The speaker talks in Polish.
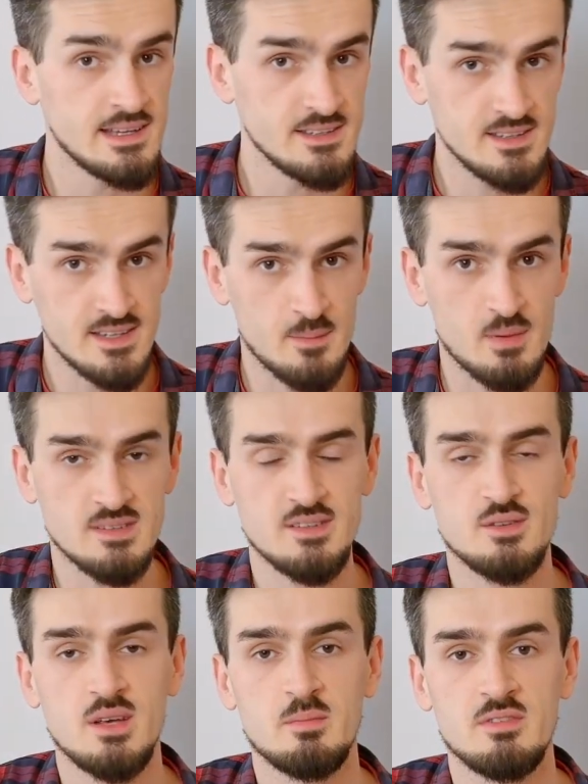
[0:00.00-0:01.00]
Dzisiaj
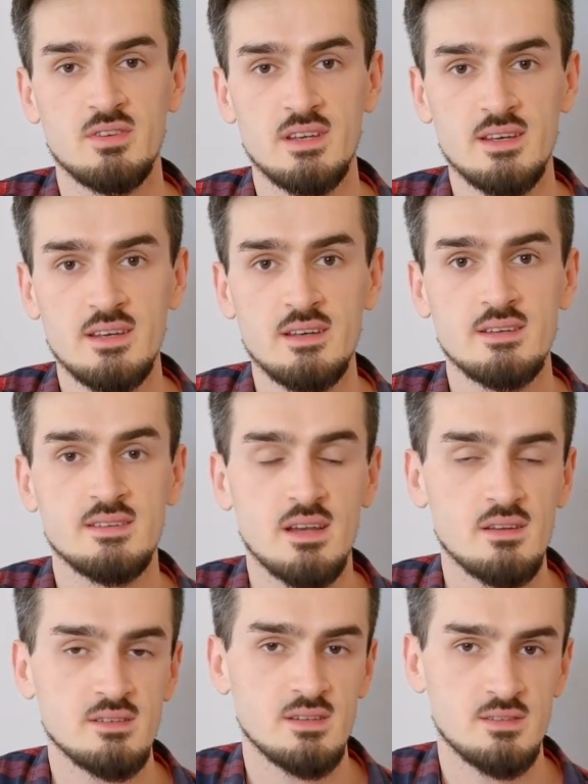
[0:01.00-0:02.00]
prezentujemy wyniki,
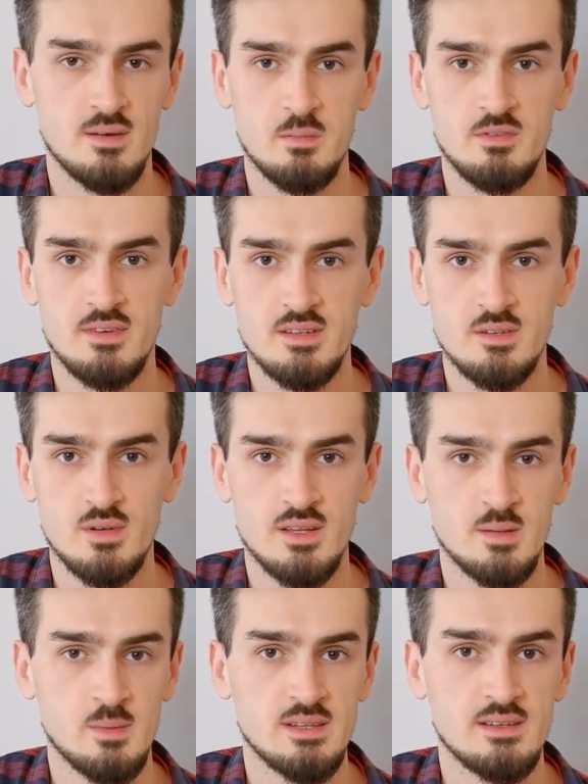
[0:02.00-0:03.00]
dzieląc się z Wami wiedzą na
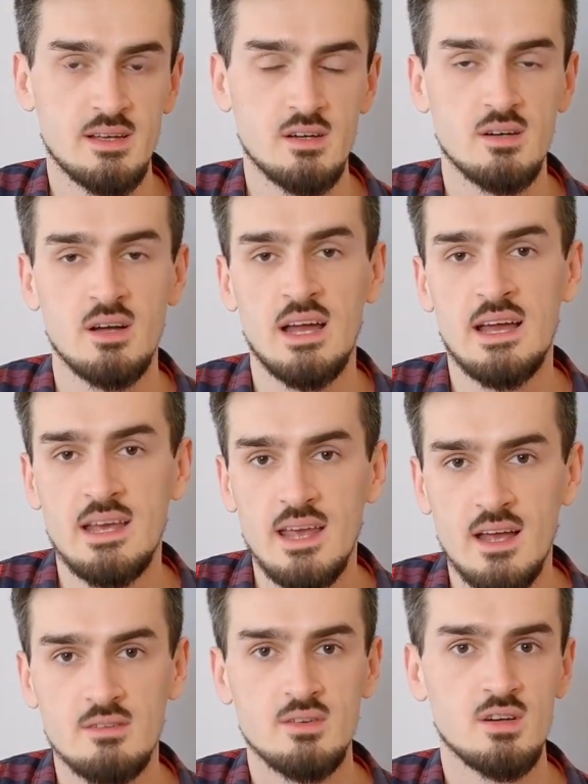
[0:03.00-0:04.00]
temat tego,
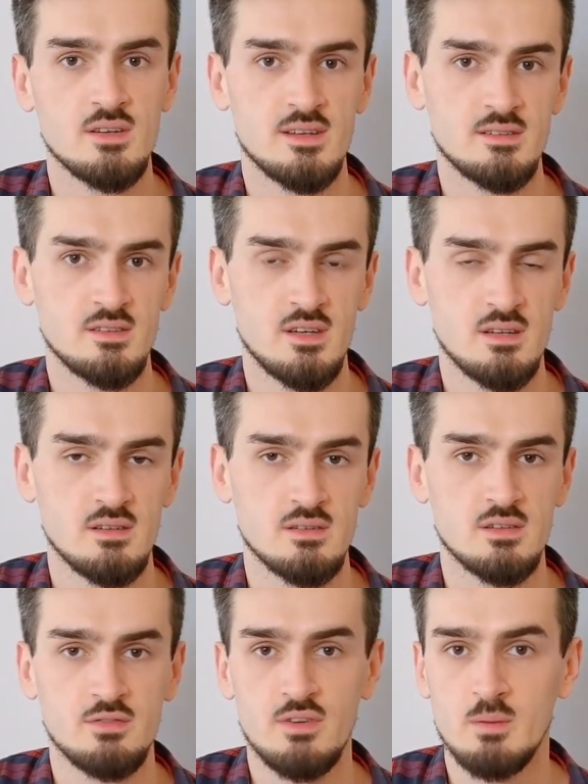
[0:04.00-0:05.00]
jak wygląda
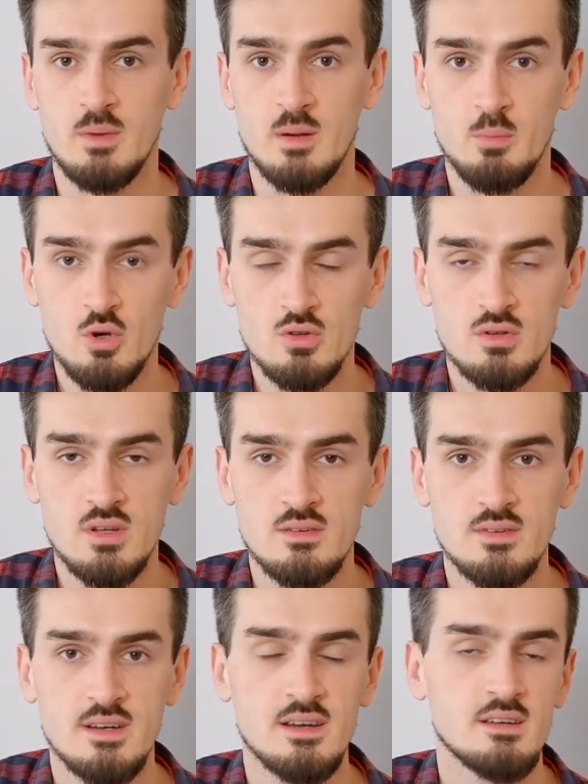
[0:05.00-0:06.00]
codzienność w firmach
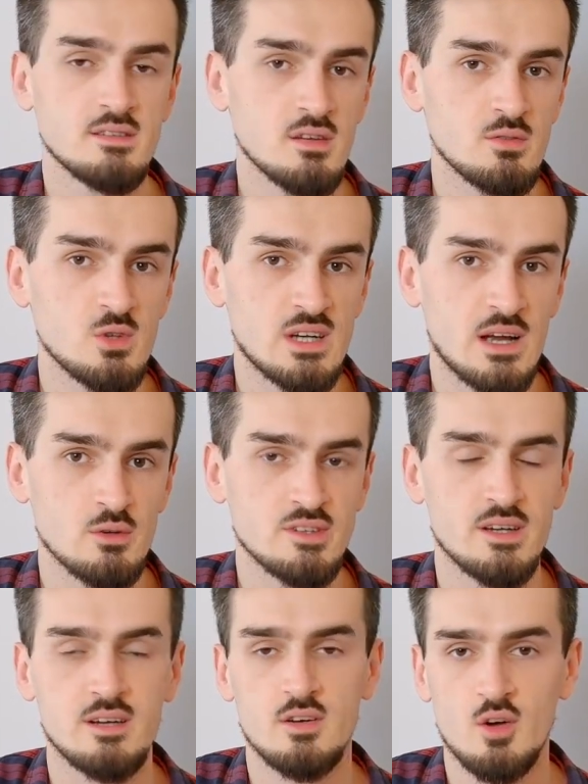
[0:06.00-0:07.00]
produktowych, software
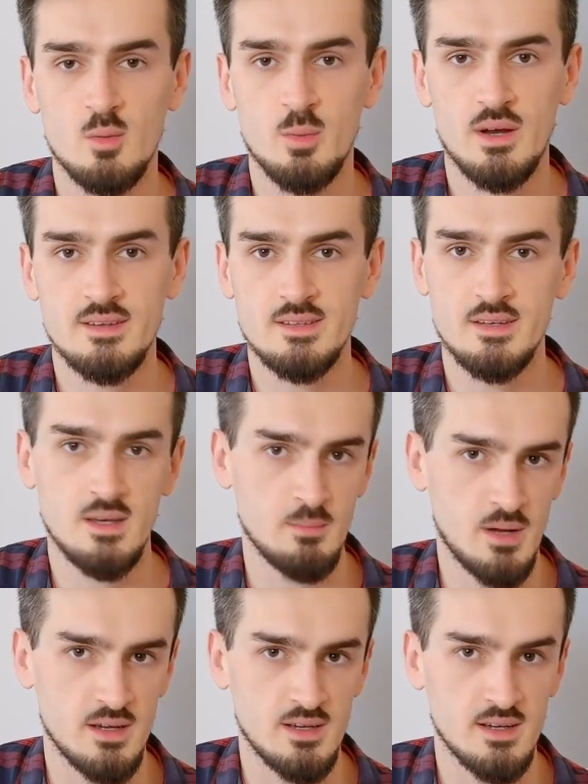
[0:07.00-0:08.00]
house'ach, korporacjach i
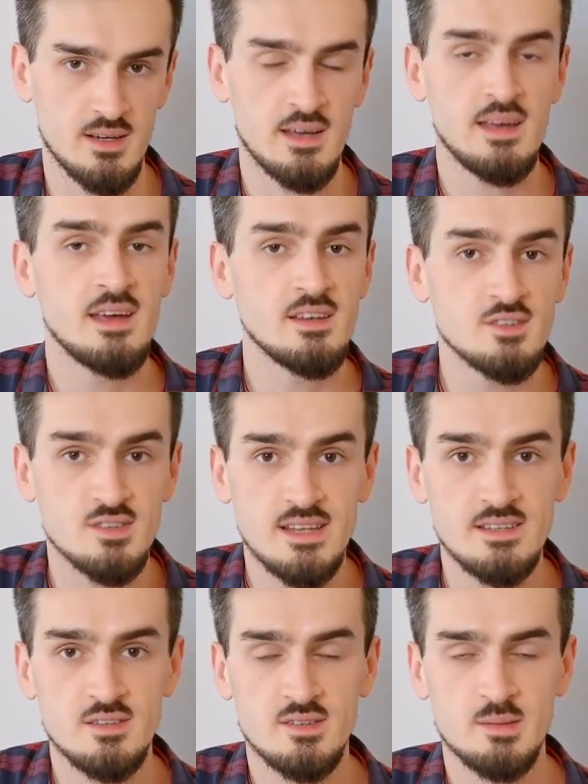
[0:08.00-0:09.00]
bankach.
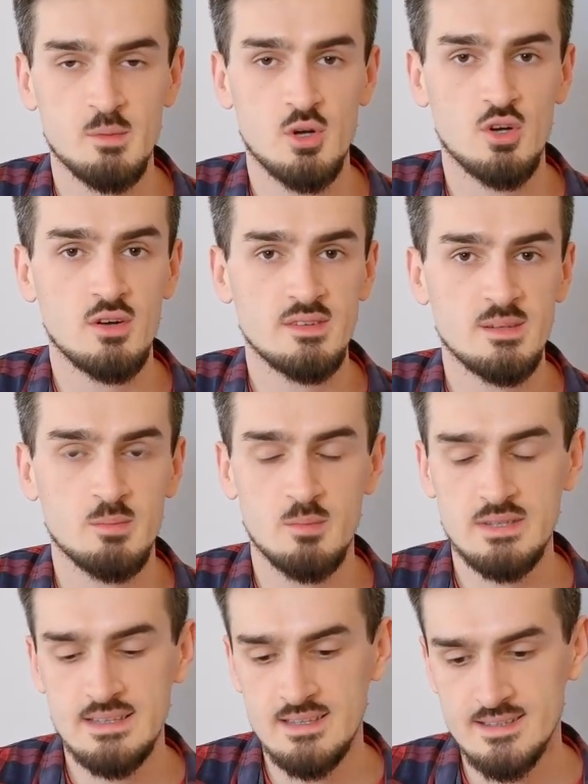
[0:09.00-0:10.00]
Zostańcie do samego końca, bo
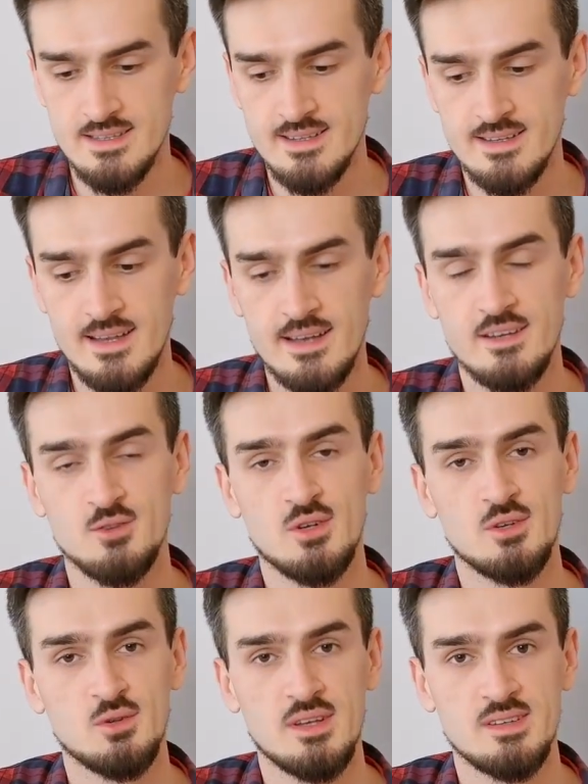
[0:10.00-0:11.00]
myślę, że te dane,
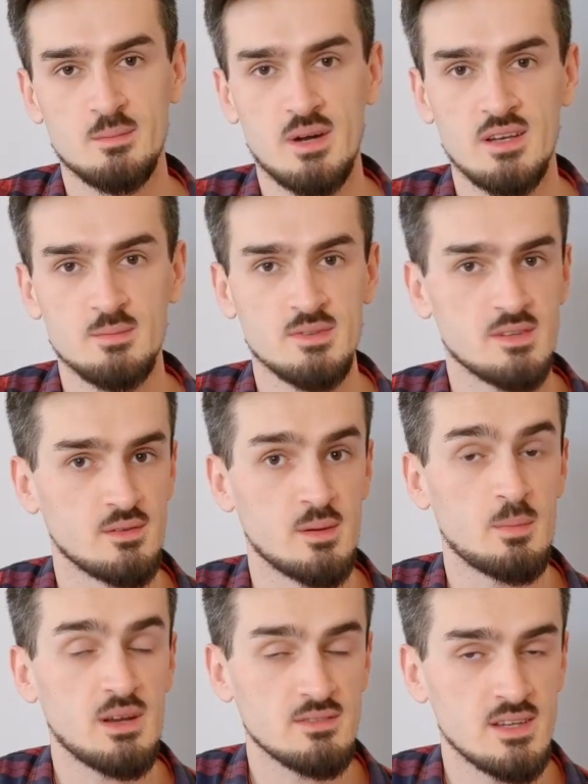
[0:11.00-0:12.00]
które tutaj zebraliśmy, są
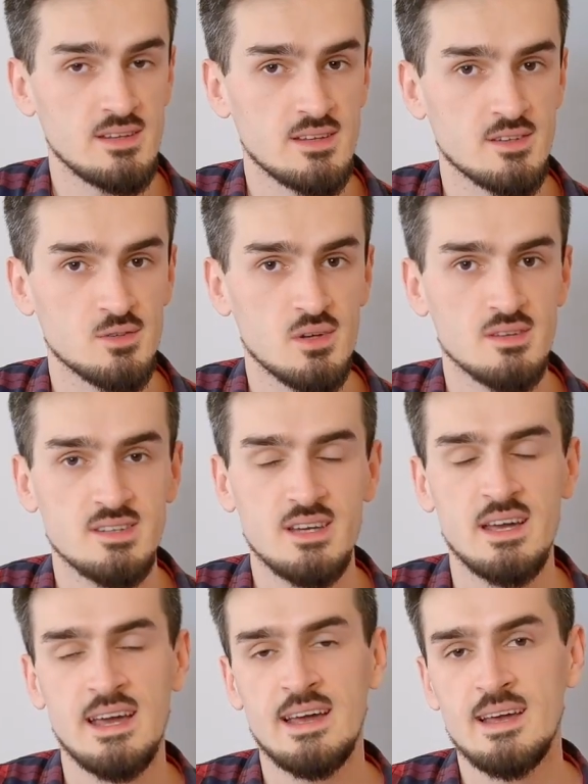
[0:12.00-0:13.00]
naprawdę interesujące
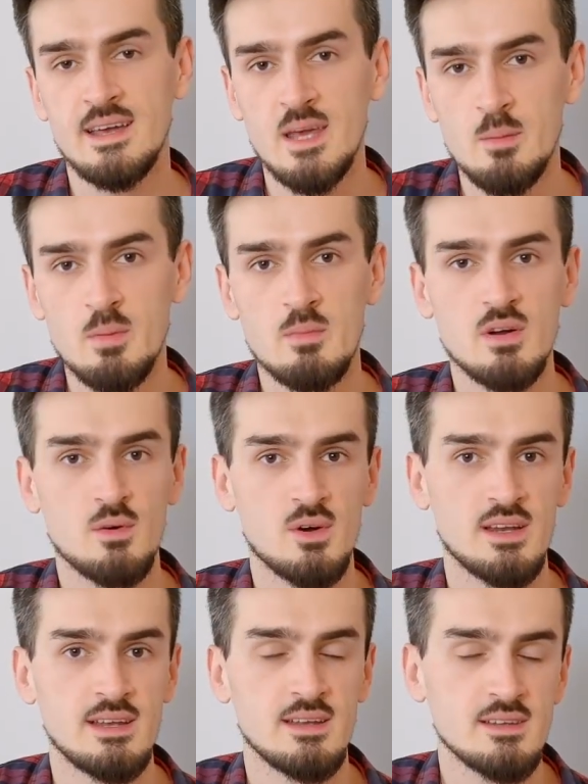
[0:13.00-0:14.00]
i pomogą
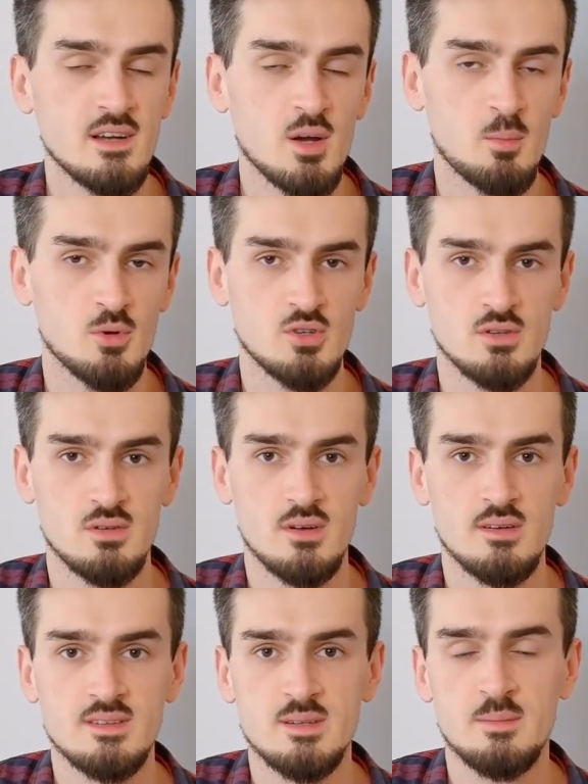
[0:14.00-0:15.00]
one nie tylko
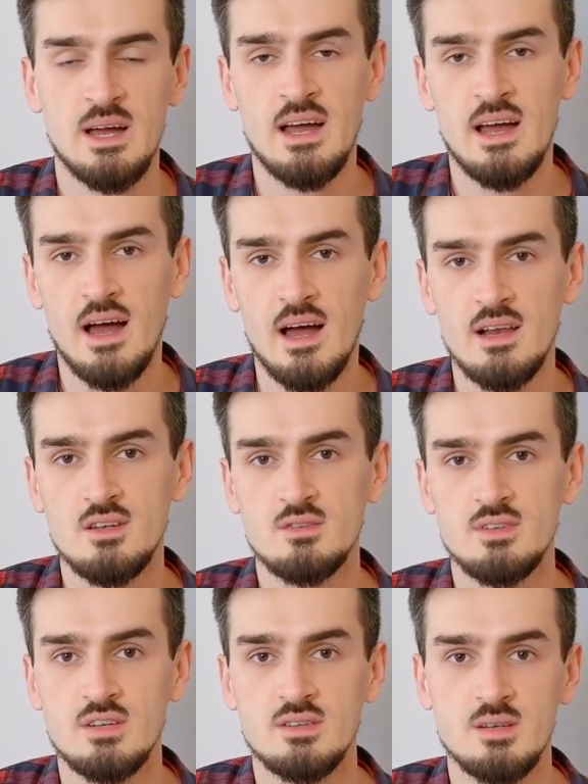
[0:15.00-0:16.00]
początkującym, ale
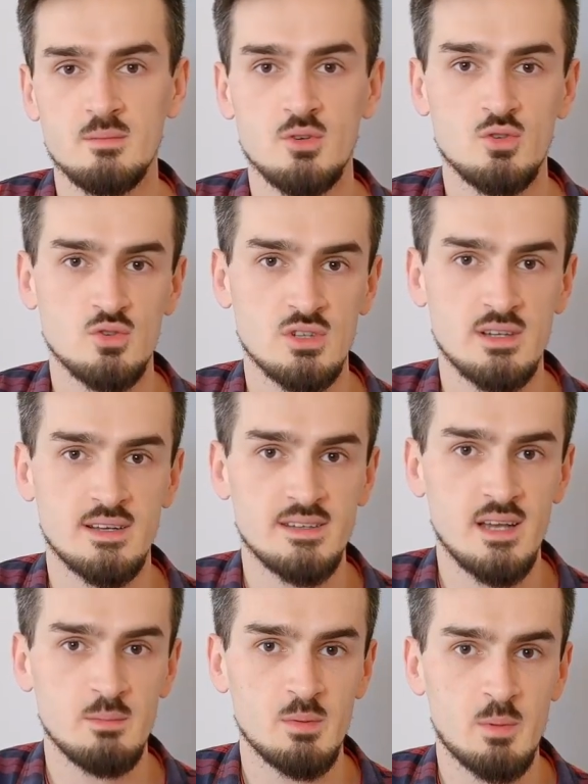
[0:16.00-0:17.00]
również tym, którzy
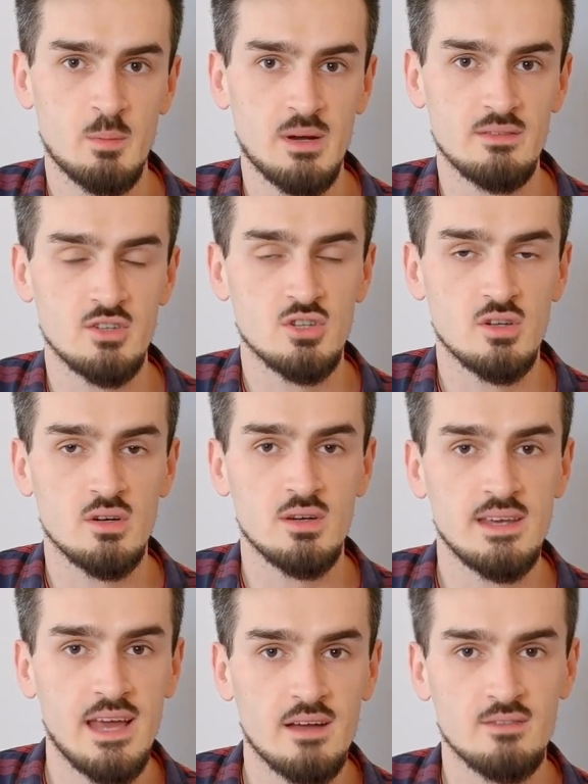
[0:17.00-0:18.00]
chcieliby poprawić to,
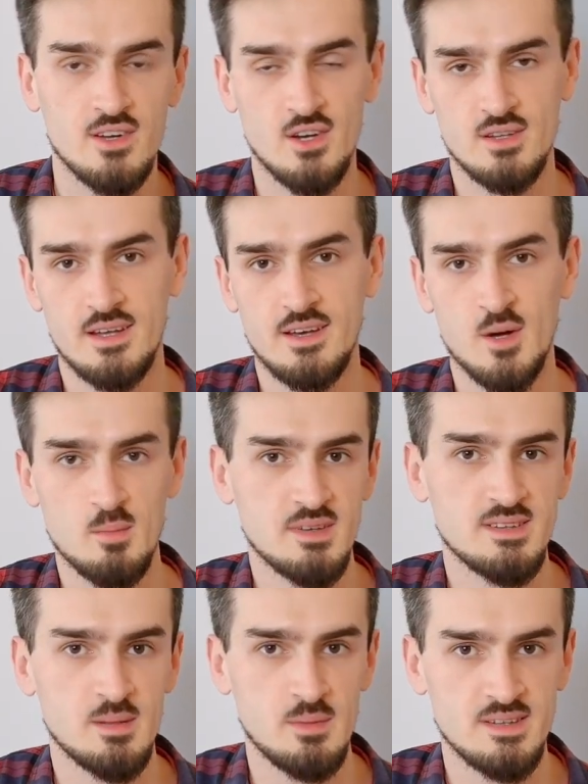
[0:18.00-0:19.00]
jak wygląda ich
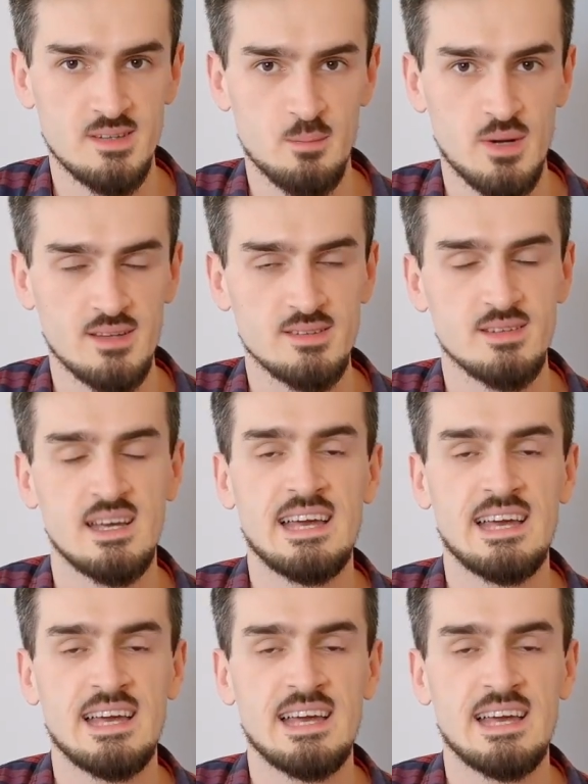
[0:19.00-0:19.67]
obecne miejsce pracy.